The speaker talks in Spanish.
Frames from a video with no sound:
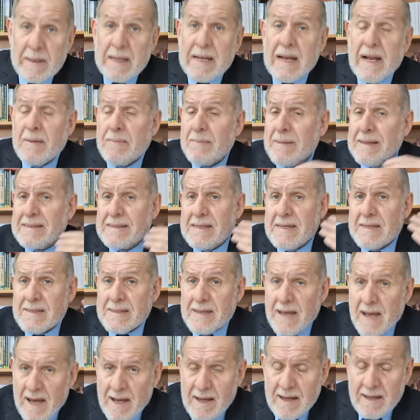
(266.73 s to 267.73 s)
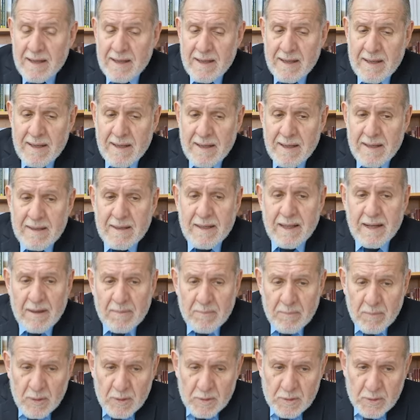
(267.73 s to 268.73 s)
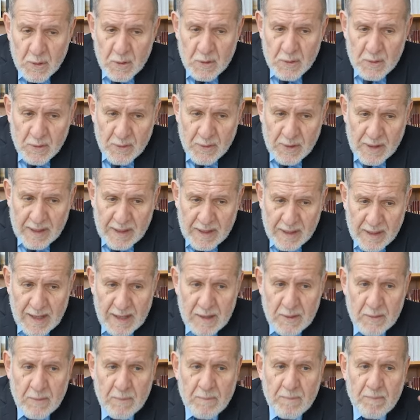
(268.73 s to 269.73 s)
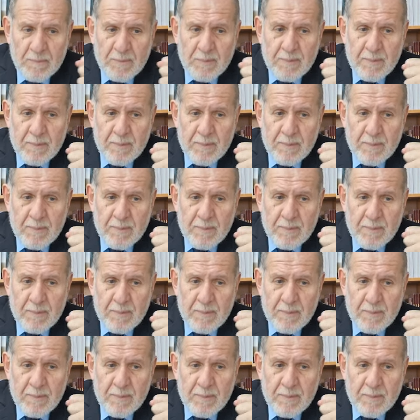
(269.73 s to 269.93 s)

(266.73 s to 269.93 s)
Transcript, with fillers: Miran más allá del envoltorio de regalo